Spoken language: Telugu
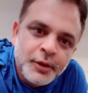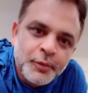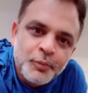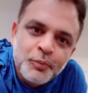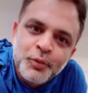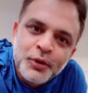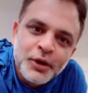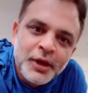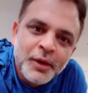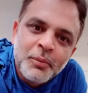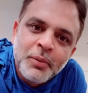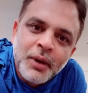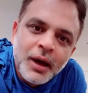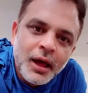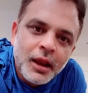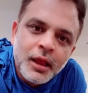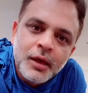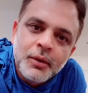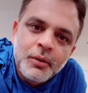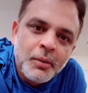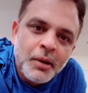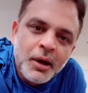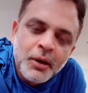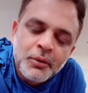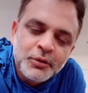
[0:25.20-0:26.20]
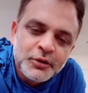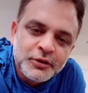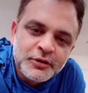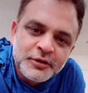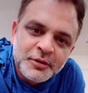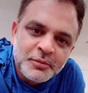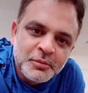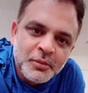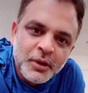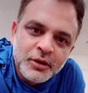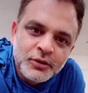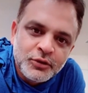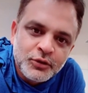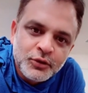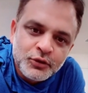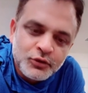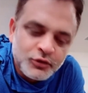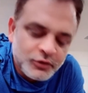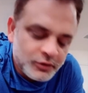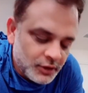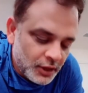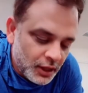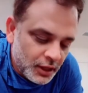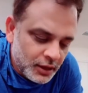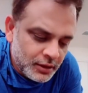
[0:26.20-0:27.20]
ఇప్పుడే బాలయ్య బాబు సినిమా
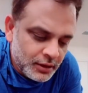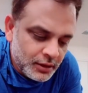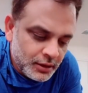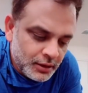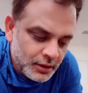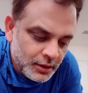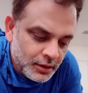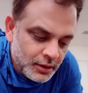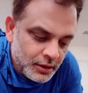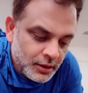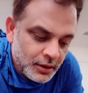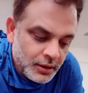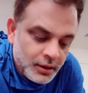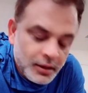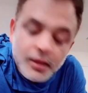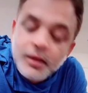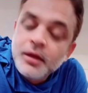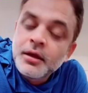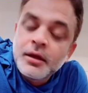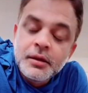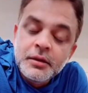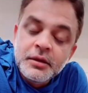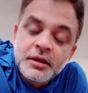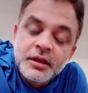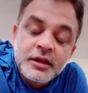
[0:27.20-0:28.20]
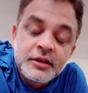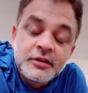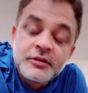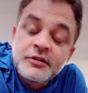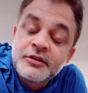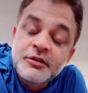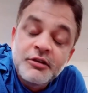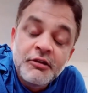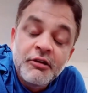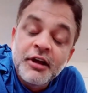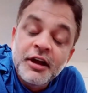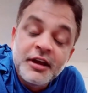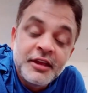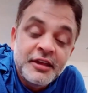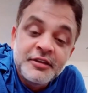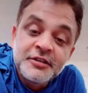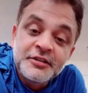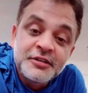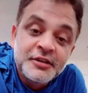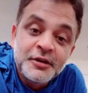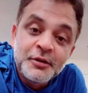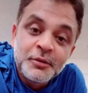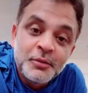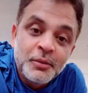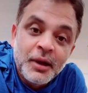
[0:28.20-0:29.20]
చూసిన ఇచ్చు
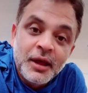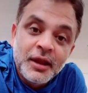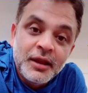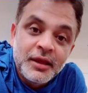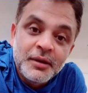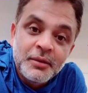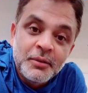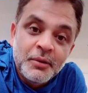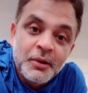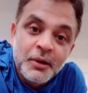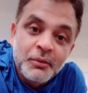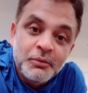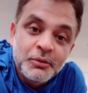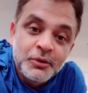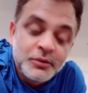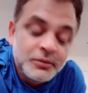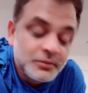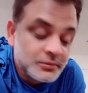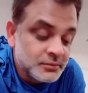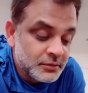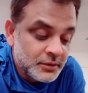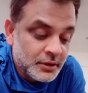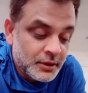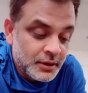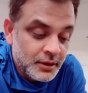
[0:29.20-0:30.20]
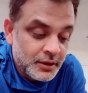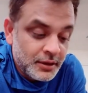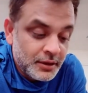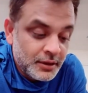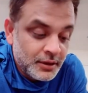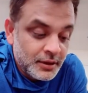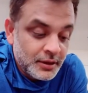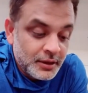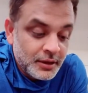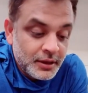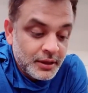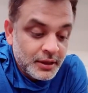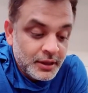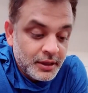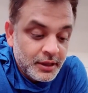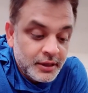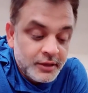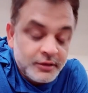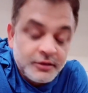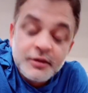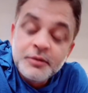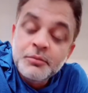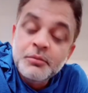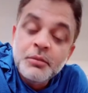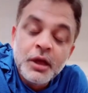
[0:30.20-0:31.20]
అడేసిండు బాలయ్య బాబు
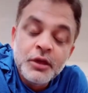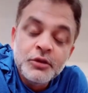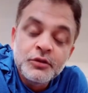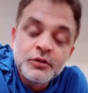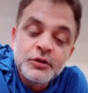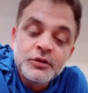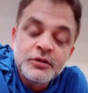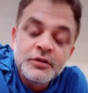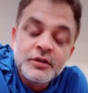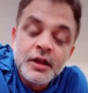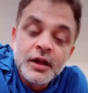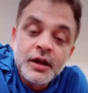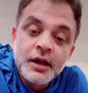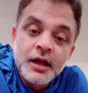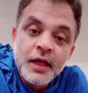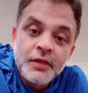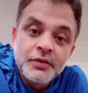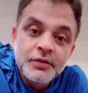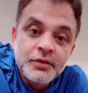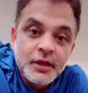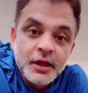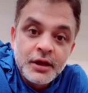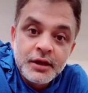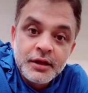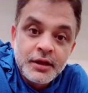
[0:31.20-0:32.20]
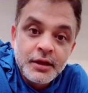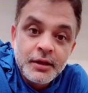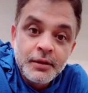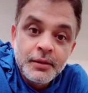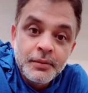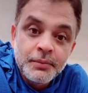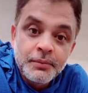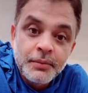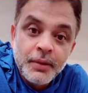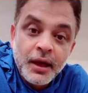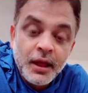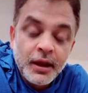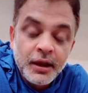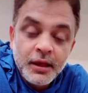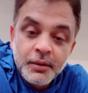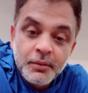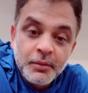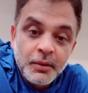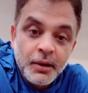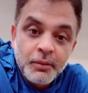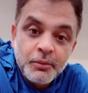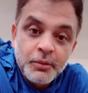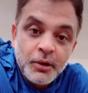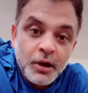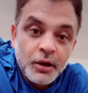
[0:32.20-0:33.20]
ఈ సినిమా చూసినాక అందరికీ బాలయ్య
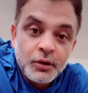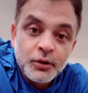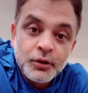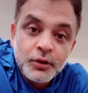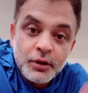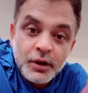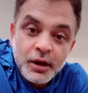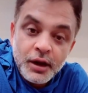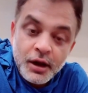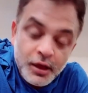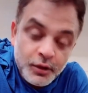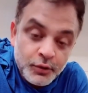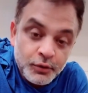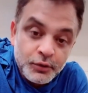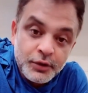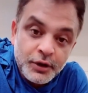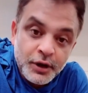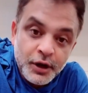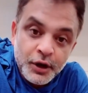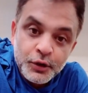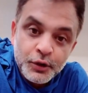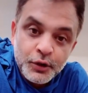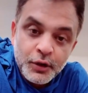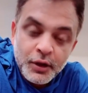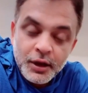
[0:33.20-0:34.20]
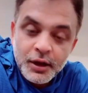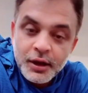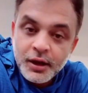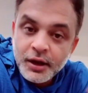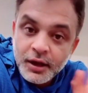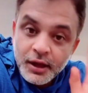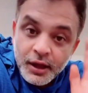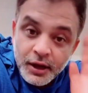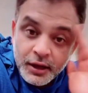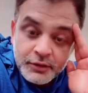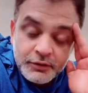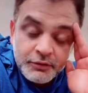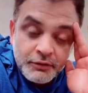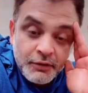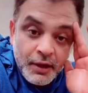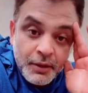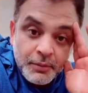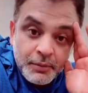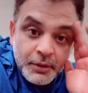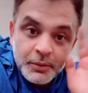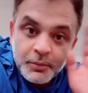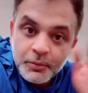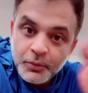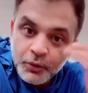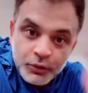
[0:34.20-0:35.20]
బాబు అఘోరాలా ఉన్నాడు అన్న గలత్
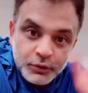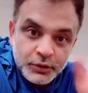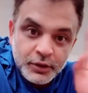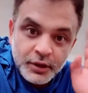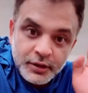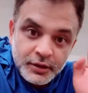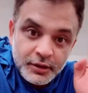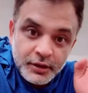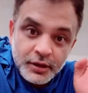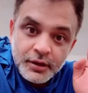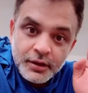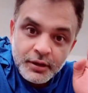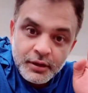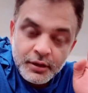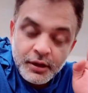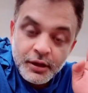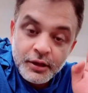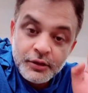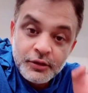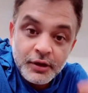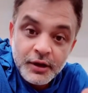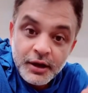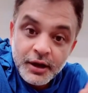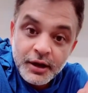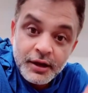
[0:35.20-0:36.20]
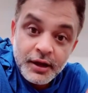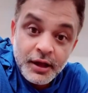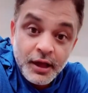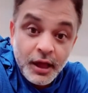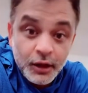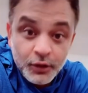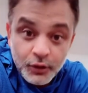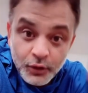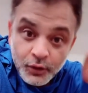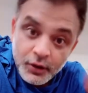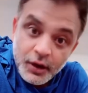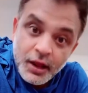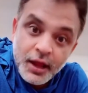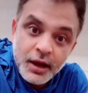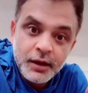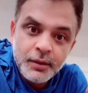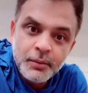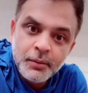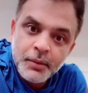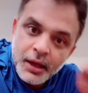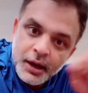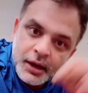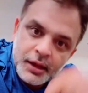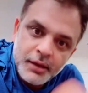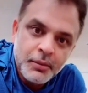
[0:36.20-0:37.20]
ఫామింగ్ పోతుంది ఎందుకంటే
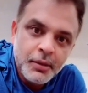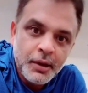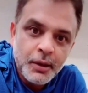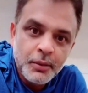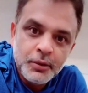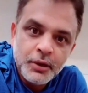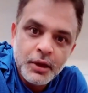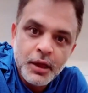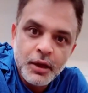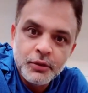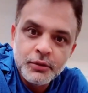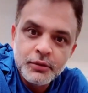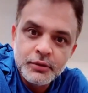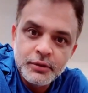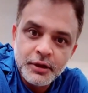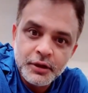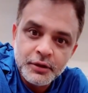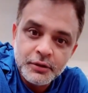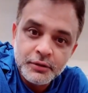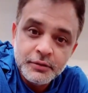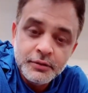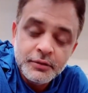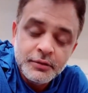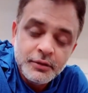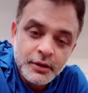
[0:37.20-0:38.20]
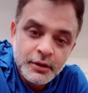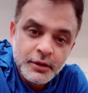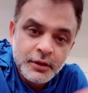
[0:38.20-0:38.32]
అఘోరాలే బాలయ్య లాగా ఉంటారు